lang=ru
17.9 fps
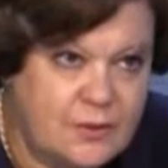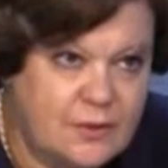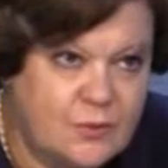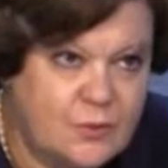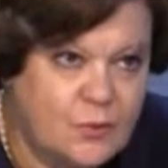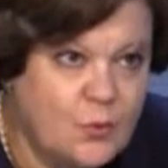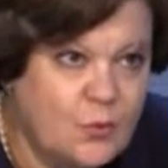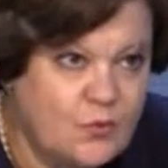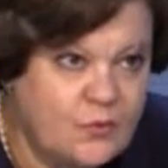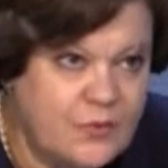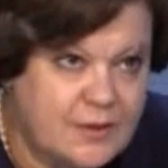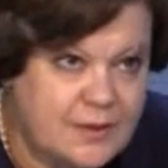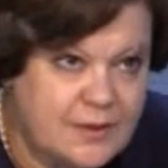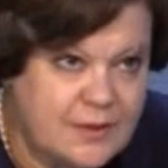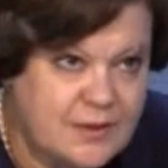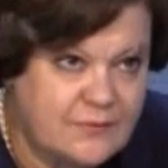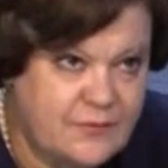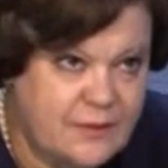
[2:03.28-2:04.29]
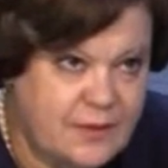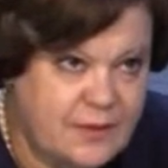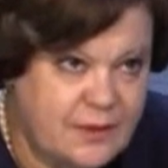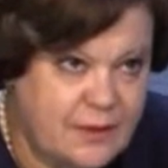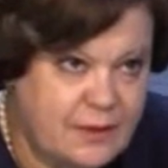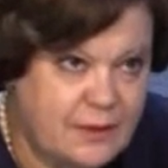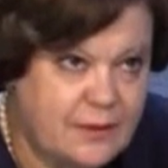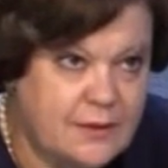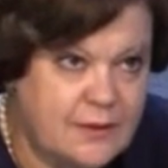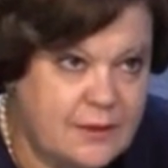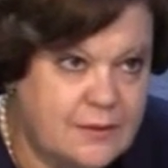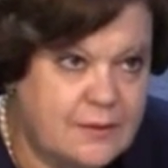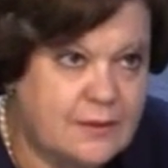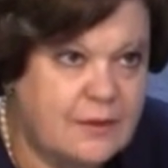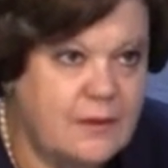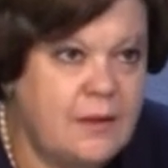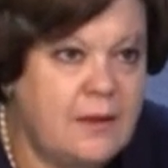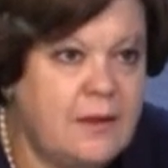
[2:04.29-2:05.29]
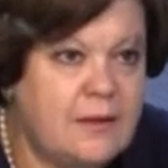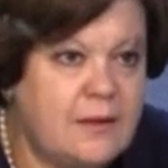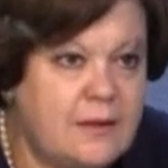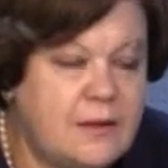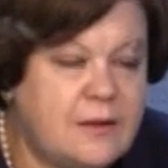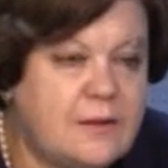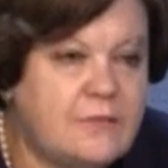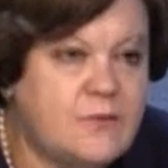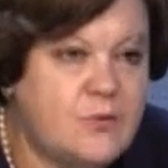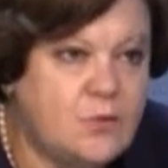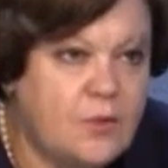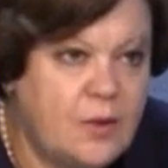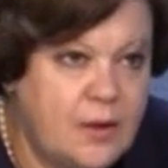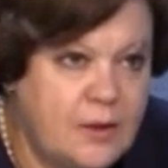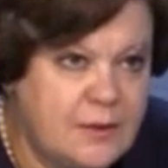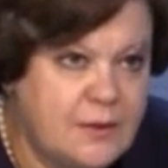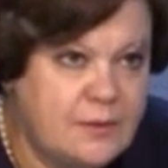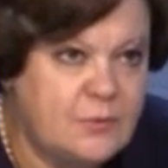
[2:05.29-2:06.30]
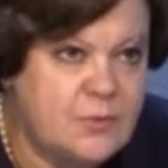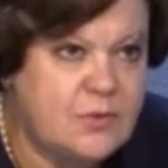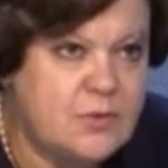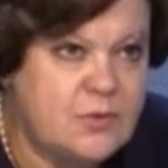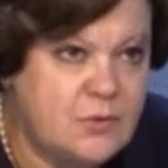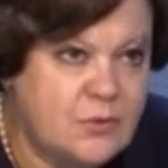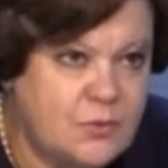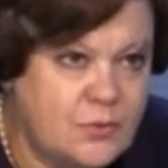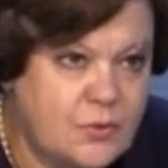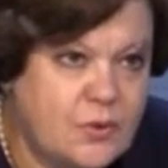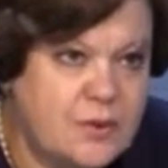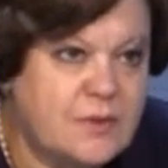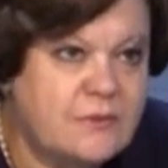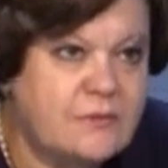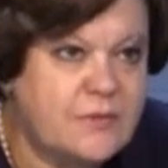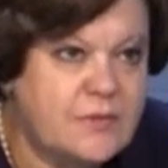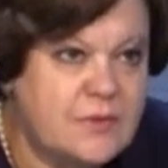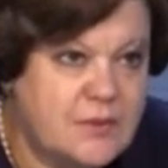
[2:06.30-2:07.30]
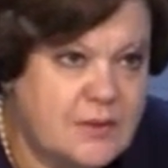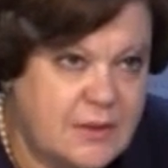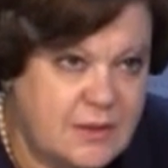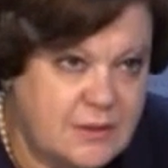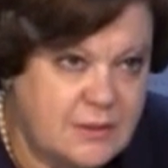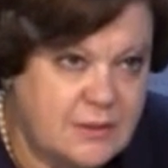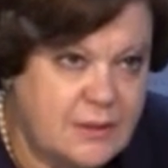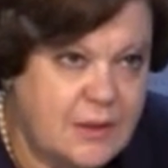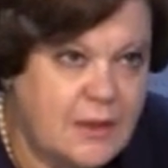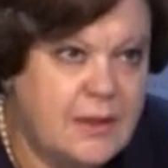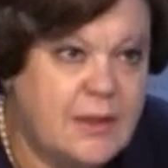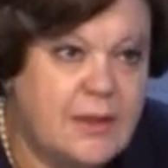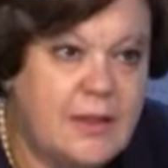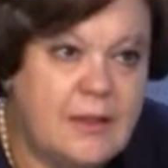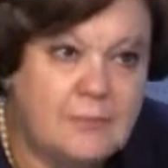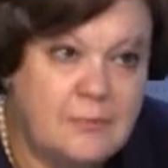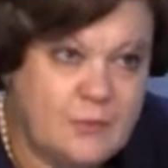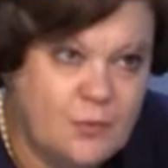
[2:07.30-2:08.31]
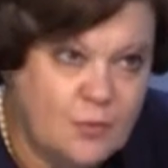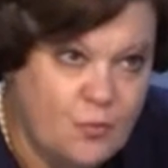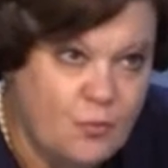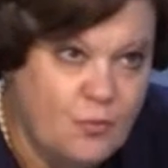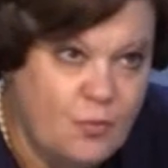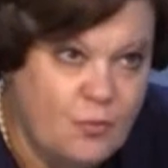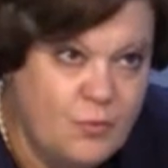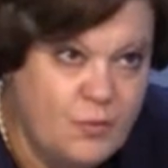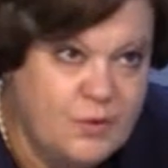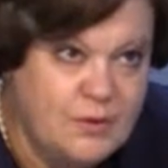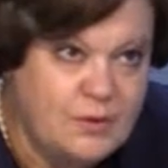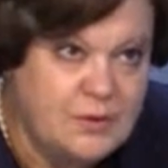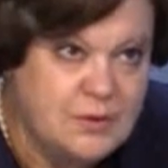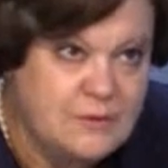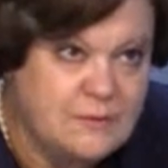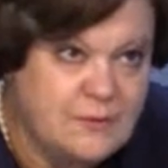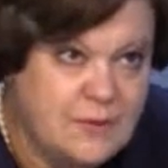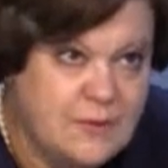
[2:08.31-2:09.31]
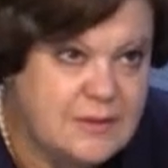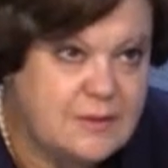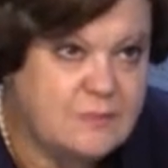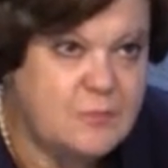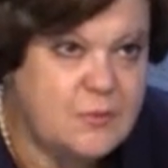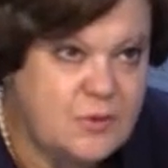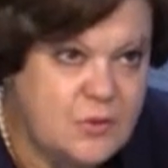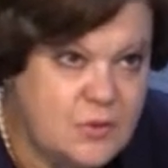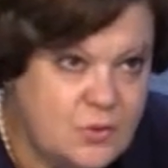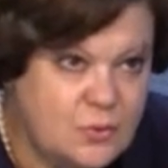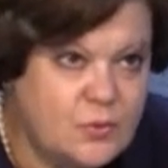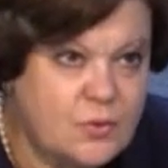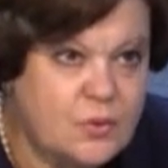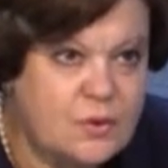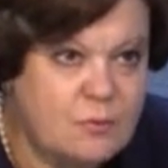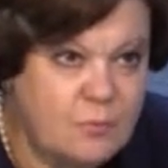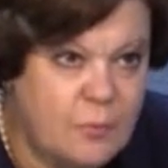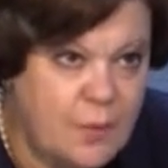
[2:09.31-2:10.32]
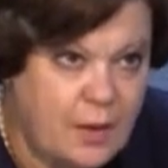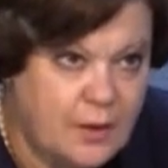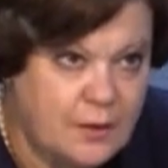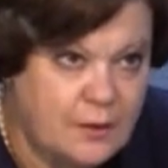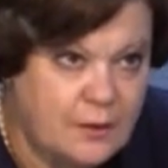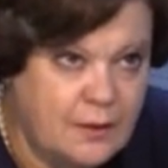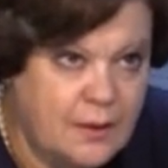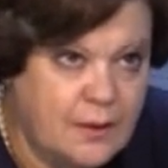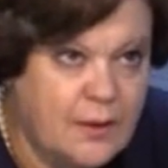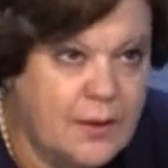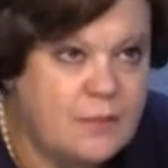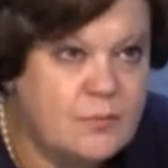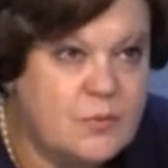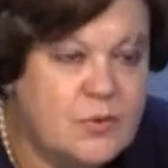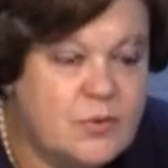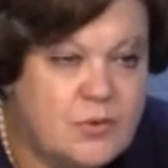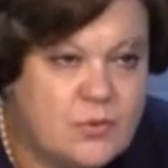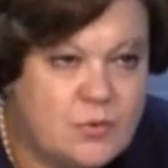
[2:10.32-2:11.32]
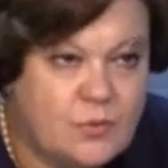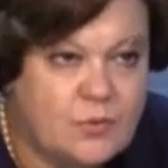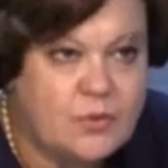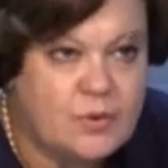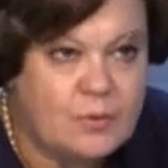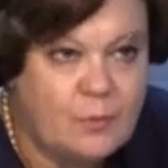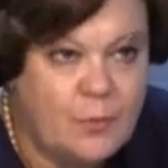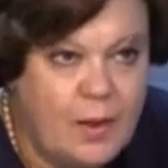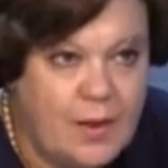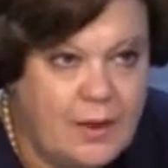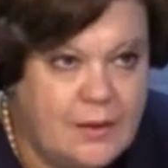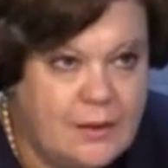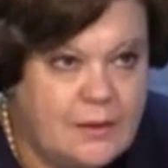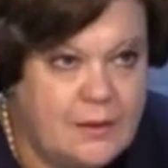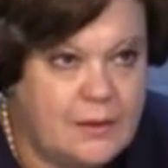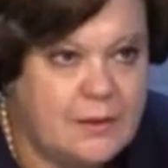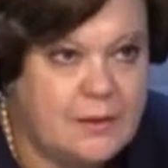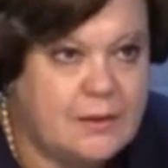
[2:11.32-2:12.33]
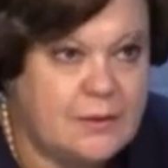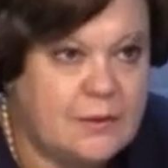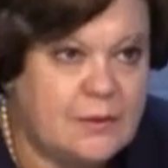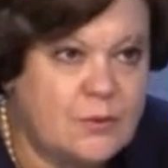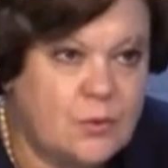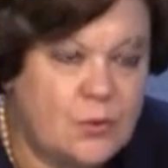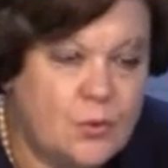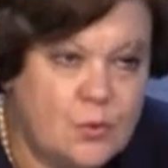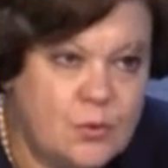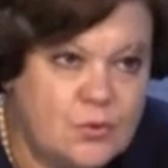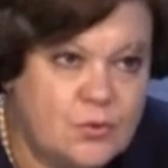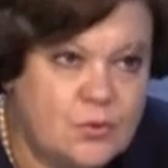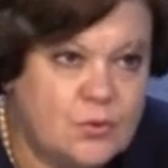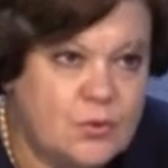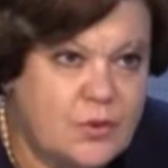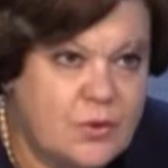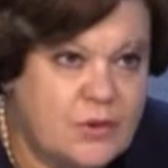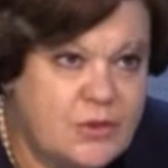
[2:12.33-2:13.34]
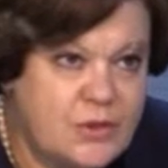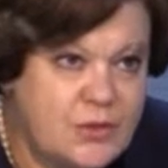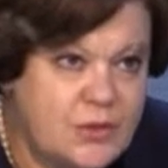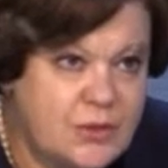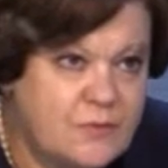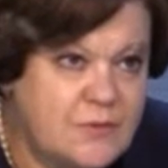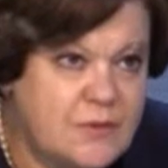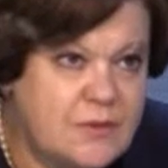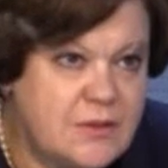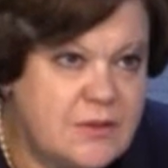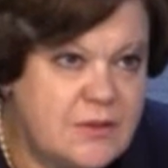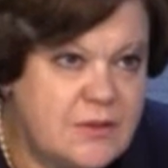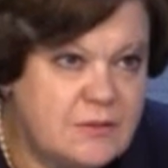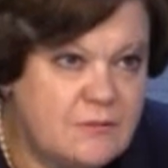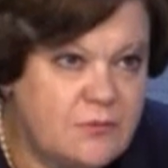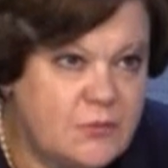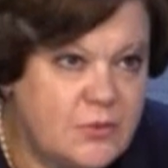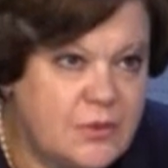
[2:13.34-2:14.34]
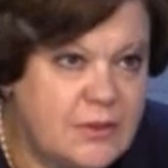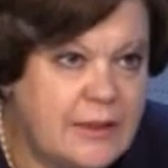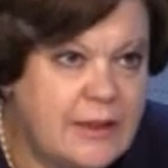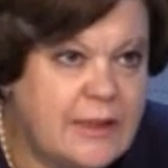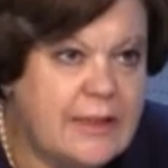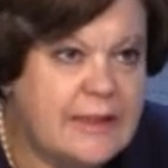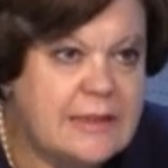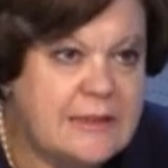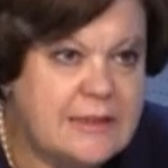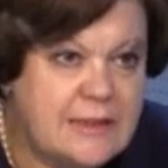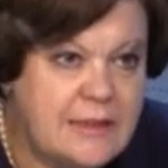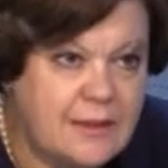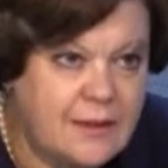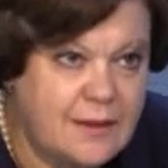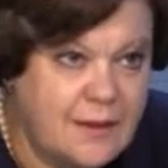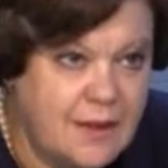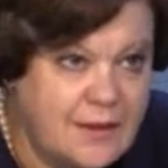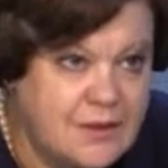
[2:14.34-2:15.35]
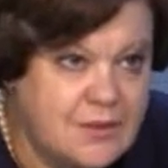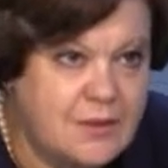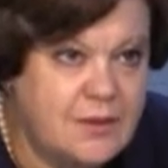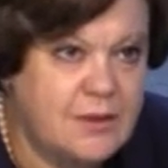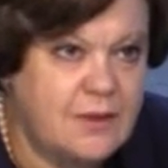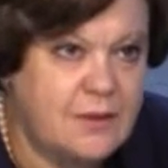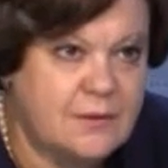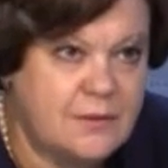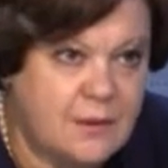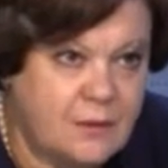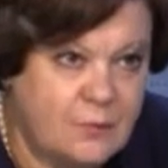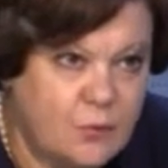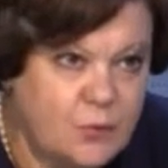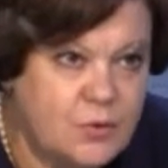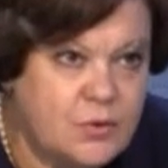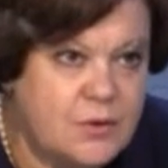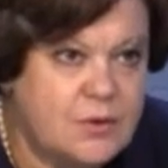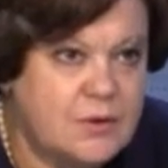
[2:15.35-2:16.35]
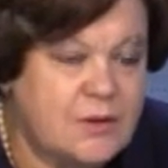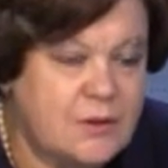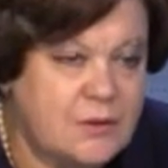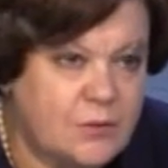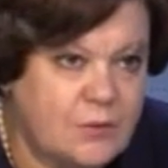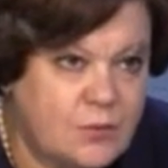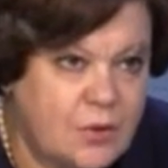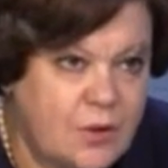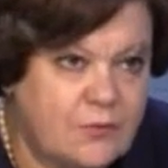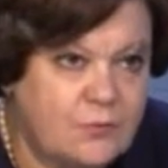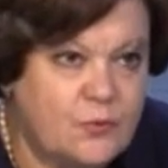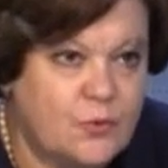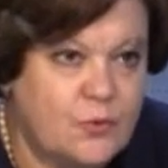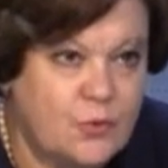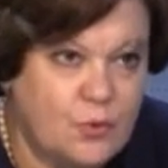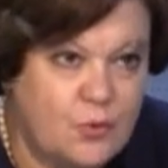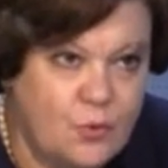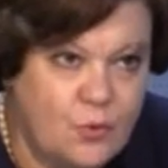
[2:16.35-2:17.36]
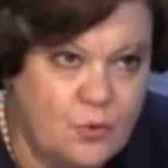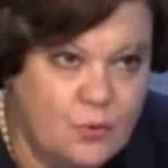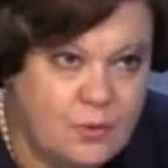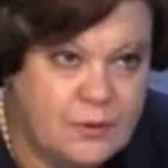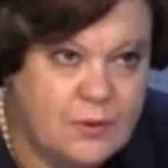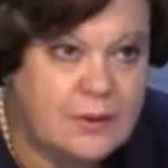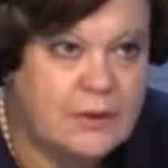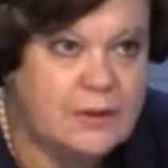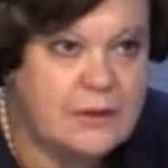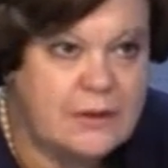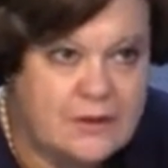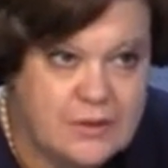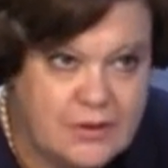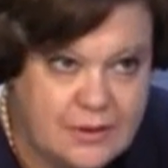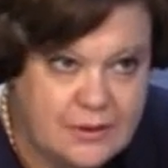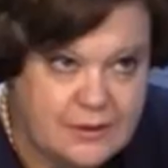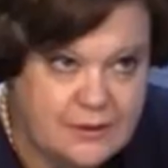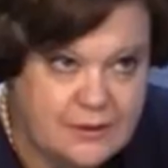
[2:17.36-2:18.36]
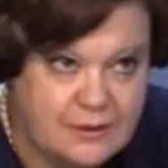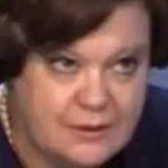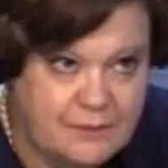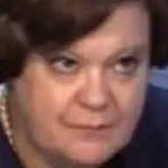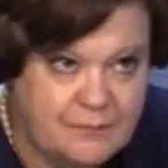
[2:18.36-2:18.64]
новое название. Это индивидуальный пенсионный коэффициент или по-другому это называется пенсионный балл. Пенсионный балл это то, что рассчитывается сегодня за каждый отработанный трудовой год гражданина.